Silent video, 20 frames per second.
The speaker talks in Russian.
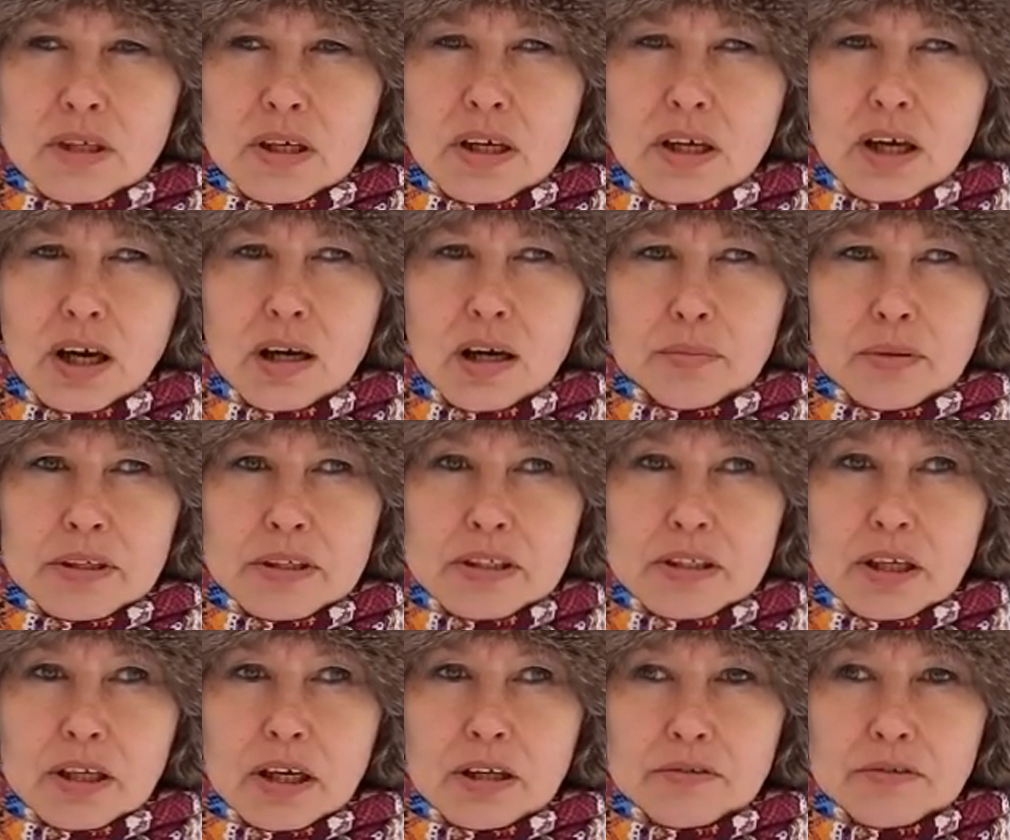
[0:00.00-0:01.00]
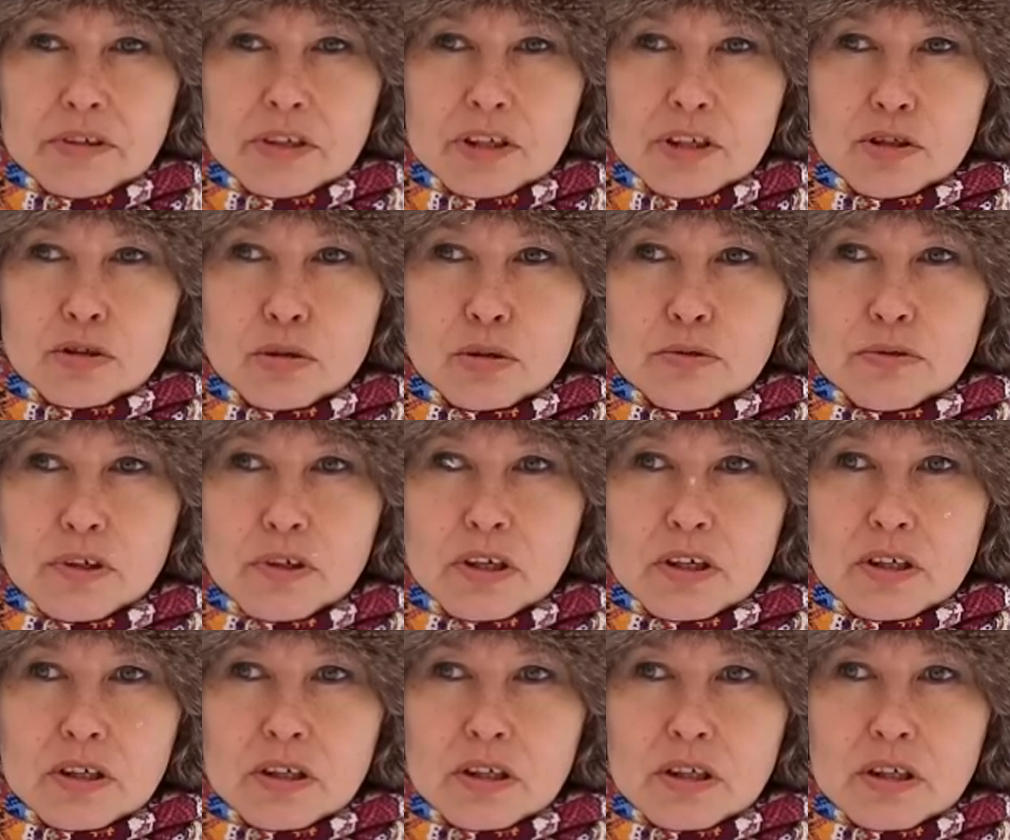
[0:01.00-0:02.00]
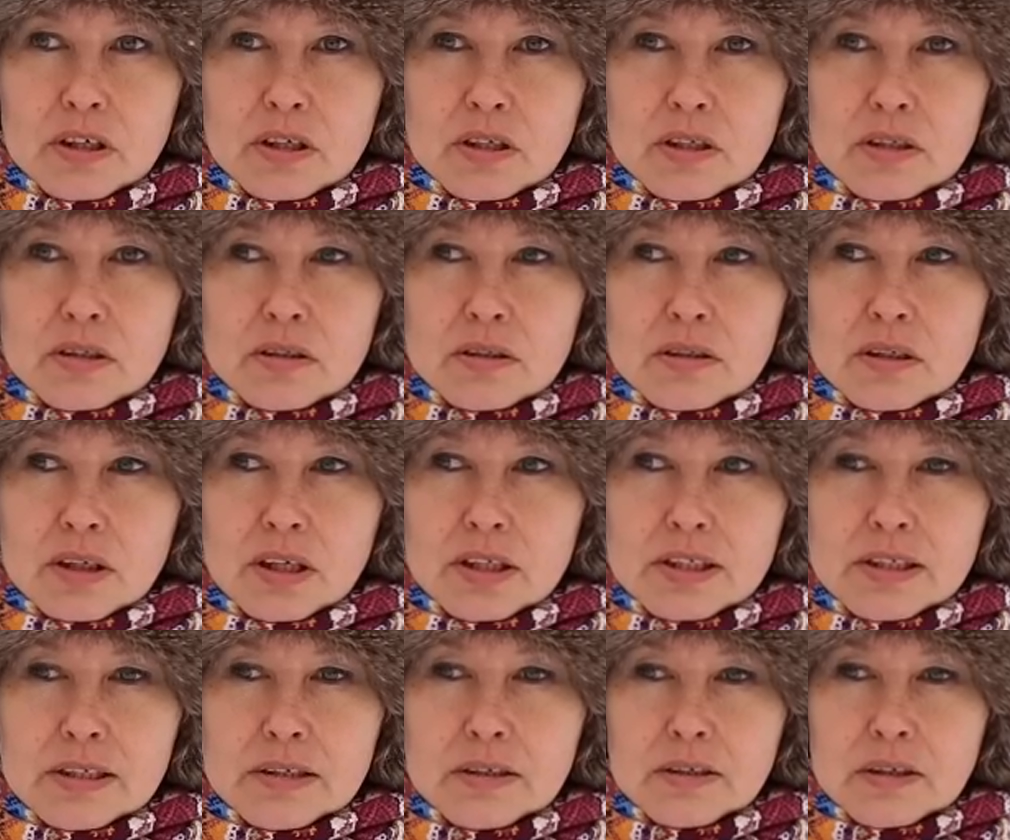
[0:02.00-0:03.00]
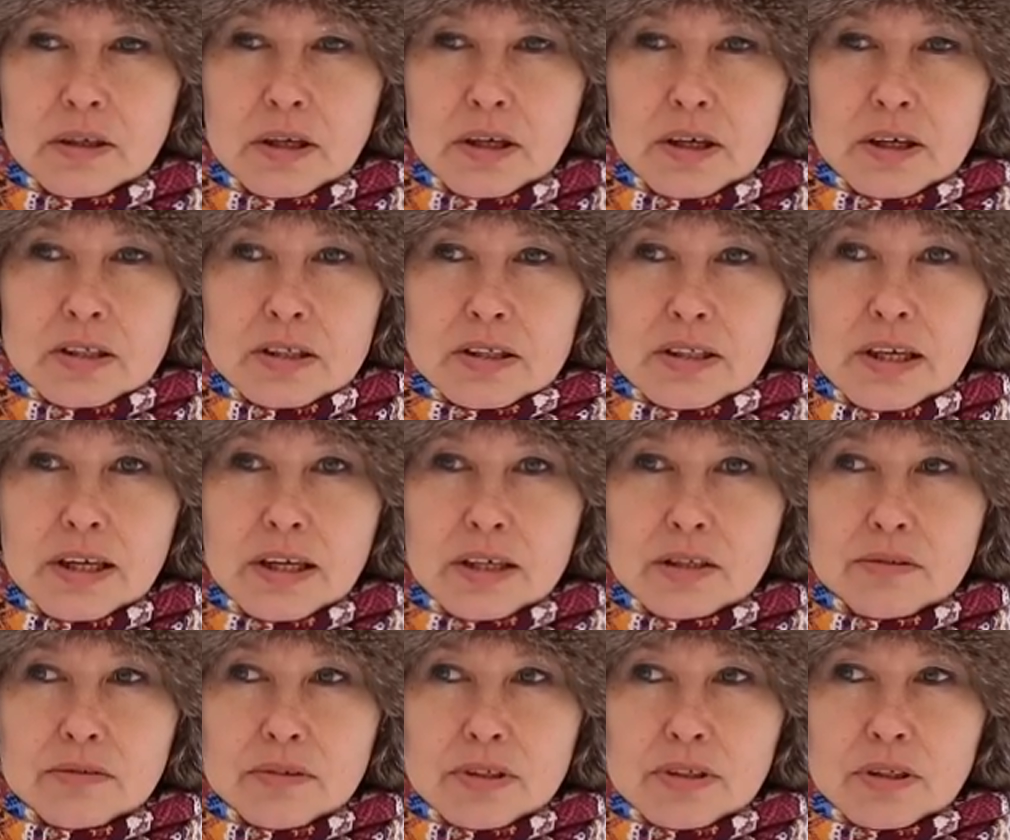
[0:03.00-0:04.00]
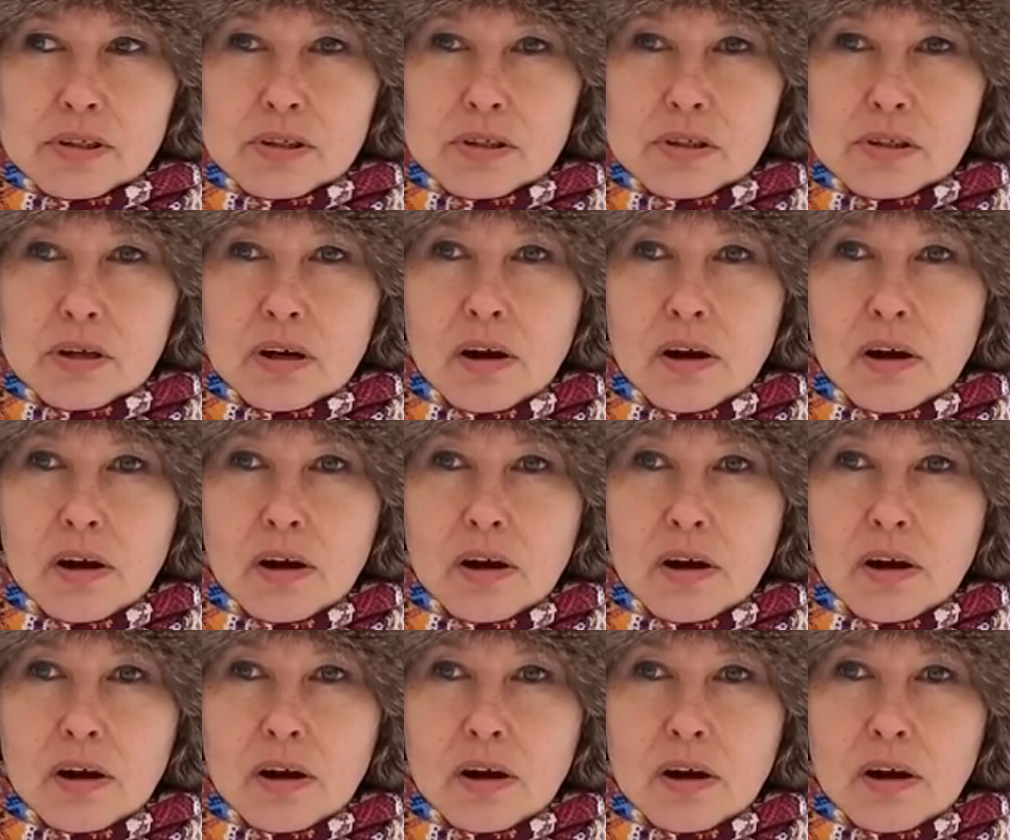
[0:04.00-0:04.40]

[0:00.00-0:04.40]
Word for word: такая простая философия, и если следовать